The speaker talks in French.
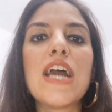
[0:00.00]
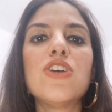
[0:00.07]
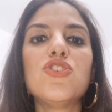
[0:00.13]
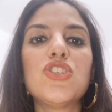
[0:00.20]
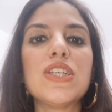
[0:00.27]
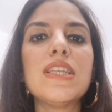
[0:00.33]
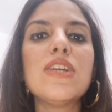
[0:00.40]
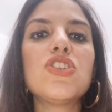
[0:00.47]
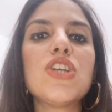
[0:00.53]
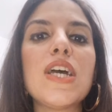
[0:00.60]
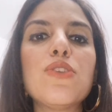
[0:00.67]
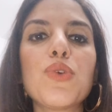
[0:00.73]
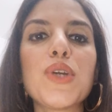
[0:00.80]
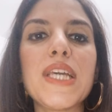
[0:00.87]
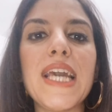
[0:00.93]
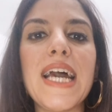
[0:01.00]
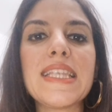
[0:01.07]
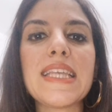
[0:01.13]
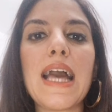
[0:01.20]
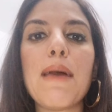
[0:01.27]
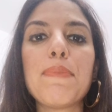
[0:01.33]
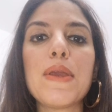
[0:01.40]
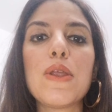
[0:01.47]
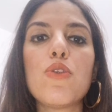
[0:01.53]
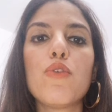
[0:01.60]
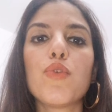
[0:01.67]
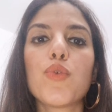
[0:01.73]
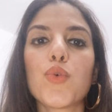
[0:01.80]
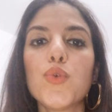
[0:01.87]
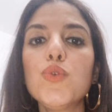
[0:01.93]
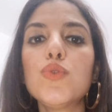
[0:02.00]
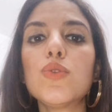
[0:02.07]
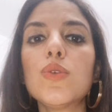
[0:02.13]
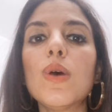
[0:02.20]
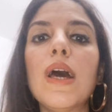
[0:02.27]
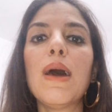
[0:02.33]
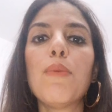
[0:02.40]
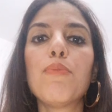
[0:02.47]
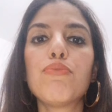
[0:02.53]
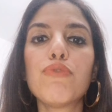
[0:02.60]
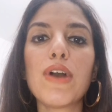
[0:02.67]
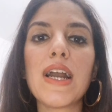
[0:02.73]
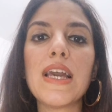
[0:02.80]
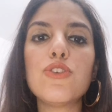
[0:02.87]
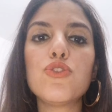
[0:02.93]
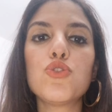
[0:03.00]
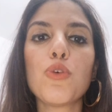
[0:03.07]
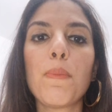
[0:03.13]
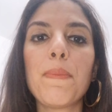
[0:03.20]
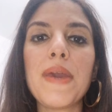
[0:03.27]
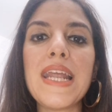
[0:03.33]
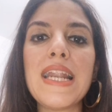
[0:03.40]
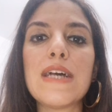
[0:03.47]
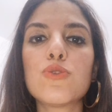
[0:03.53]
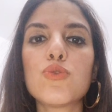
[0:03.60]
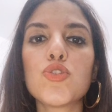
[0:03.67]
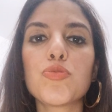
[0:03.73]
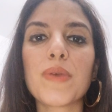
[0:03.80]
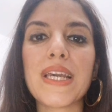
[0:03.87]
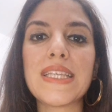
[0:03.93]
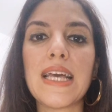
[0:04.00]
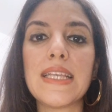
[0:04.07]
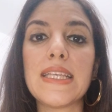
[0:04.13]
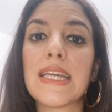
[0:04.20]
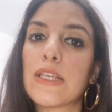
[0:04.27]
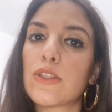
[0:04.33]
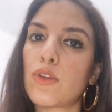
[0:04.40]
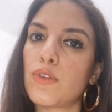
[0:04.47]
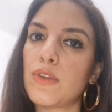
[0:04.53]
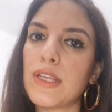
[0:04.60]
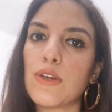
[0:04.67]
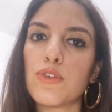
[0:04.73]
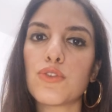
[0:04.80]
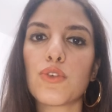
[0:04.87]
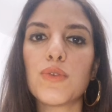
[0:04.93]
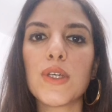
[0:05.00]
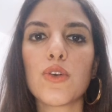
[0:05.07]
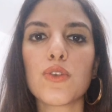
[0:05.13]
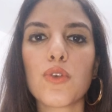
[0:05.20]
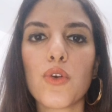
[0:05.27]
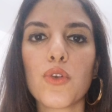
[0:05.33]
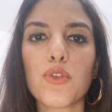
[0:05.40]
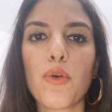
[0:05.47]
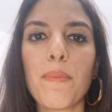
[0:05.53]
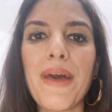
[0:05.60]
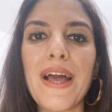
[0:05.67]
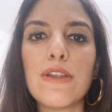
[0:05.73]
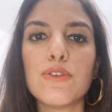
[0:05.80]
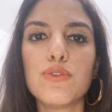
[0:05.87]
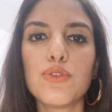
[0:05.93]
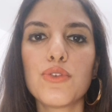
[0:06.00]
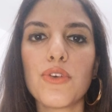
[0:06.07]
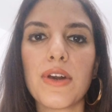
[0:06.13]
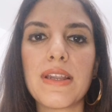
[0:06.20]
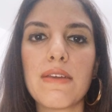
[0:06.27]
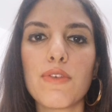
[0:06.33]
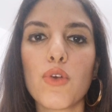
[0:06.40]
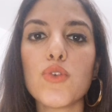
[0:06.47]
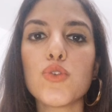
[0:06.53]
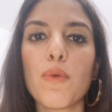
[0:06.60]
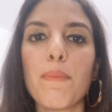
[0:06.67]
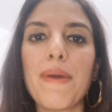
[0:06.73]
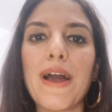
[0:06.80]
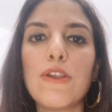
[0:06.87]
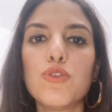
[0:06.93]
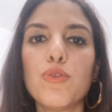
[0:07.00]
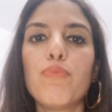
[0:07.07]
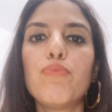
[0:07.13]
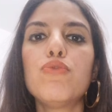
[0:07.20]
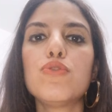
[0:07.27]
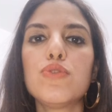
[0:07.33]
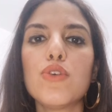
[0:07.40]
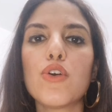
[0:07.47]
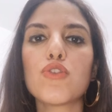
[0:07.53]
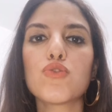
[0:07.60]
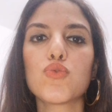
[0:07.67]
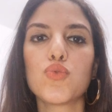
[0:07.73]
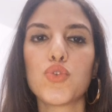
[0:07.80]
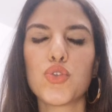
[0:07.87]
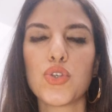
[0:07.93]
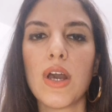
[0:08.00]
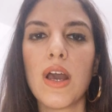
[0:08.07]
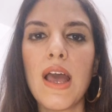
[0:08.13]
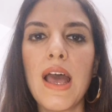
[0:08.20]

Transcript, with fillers: J'ai déjà donc attrapé le virus pourrait choper la souche britannique, étant donné qu'aujourd'hui, quand, on parle du coronavirus, on parle de plusieurs souches.